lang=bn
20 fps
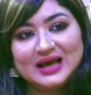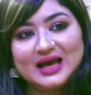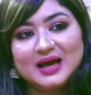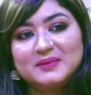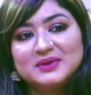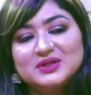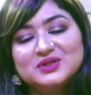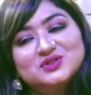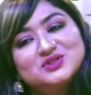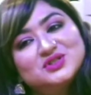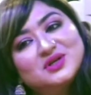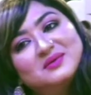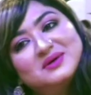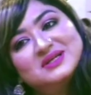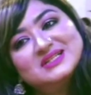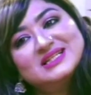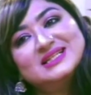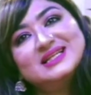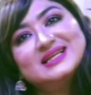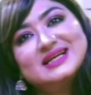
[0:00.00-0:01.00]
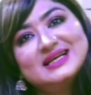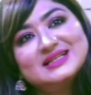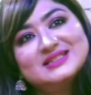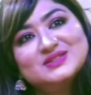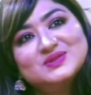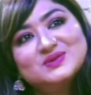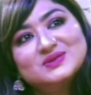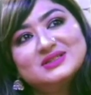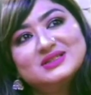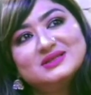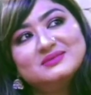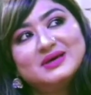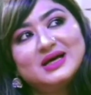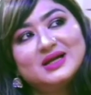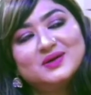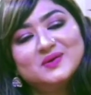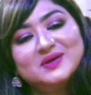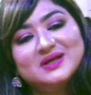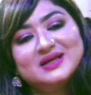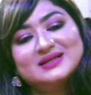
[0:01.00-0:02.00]
আমার তো সবার সাথেই কাজ করতে
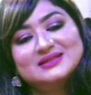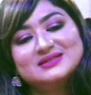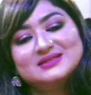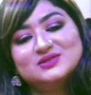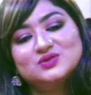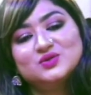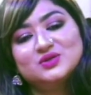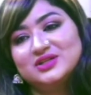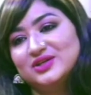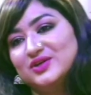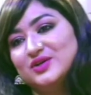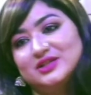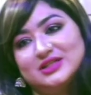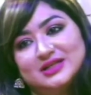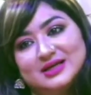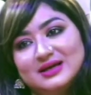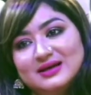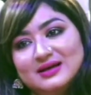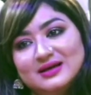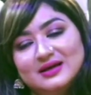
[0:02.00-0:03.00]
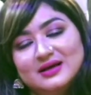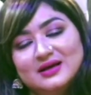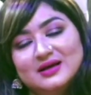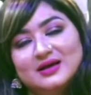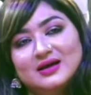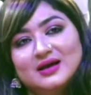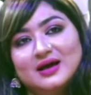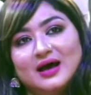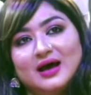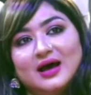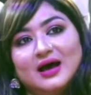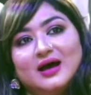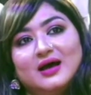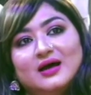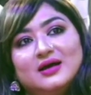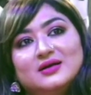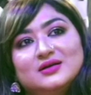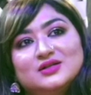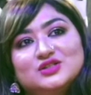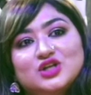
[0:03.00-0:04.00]
ভালো লেগেছে সত্যি কথা
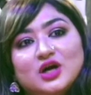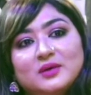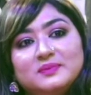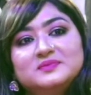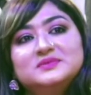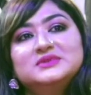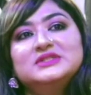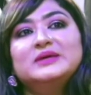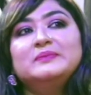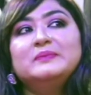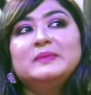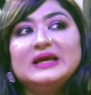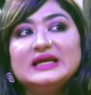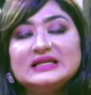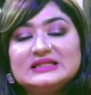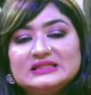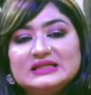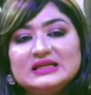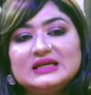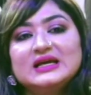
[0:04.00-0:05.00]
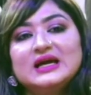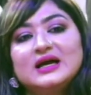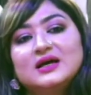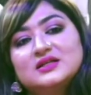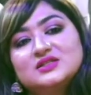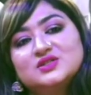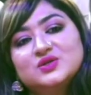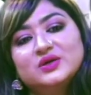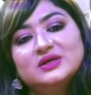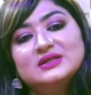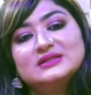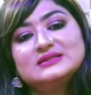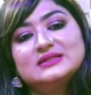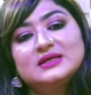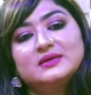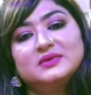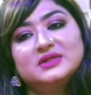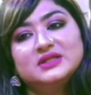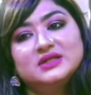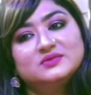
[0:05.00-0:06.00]
আর সবচেয়ে বেশি কাজ হয়েছে
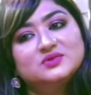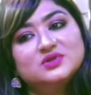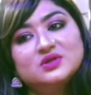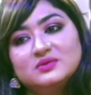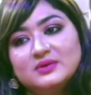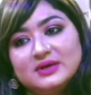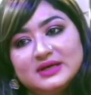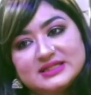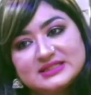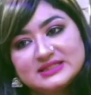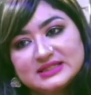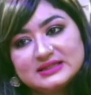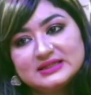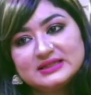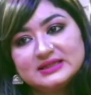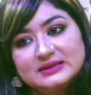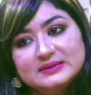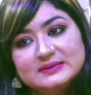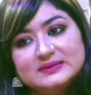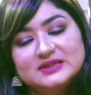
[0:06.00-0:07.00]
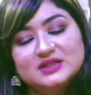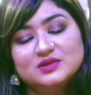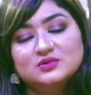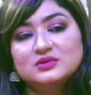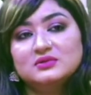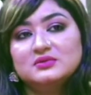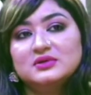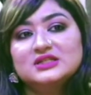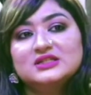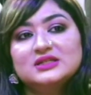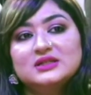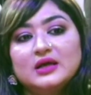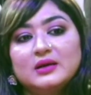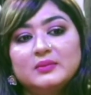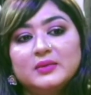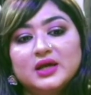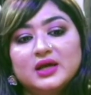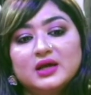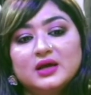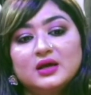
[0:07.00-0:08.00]
আমার দীপজল ভাইয়ের সাথে দীপজল ভাইয়ের সাথে
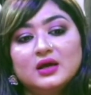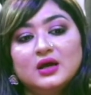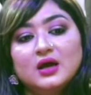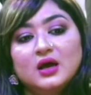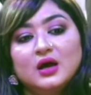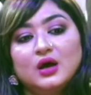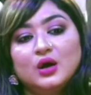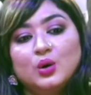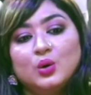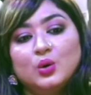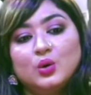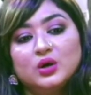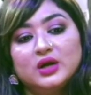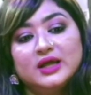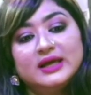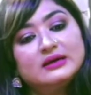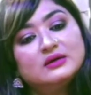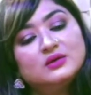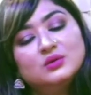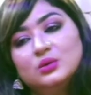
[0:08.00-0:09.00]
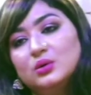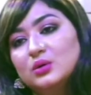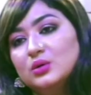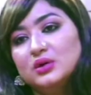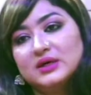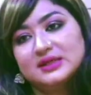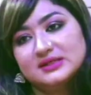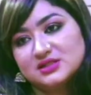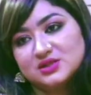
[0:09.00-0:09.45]
আমি অনেকগুলো কাজ